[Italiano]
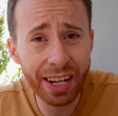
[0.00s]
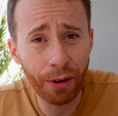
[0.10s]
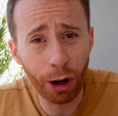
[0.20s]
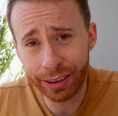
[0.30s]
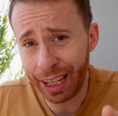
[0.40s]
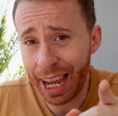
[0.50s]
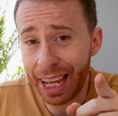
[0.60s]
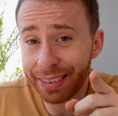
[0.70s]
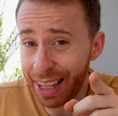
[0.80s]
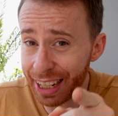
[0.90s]
in rivolta
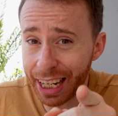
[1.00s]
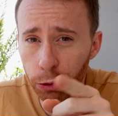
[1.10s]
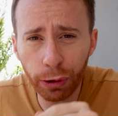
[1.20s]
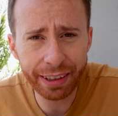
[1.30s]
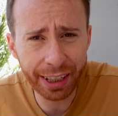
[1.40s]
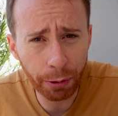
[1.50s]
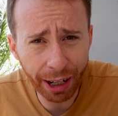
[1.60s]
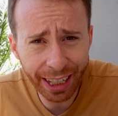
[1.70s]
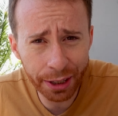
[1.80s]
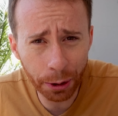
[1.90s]
e se anche tu che stai
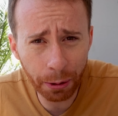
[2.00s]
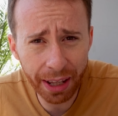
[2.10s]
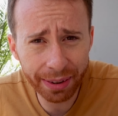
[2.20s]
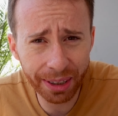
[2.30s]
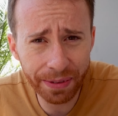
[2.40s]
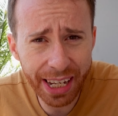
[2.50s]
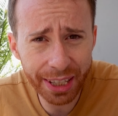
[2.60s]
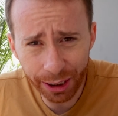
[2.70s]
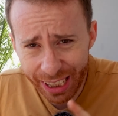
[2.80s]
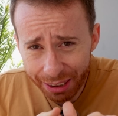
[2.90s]
guardando questo
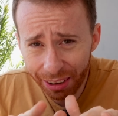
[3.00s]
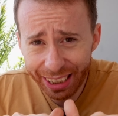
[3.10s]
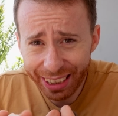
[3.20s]
video dietro la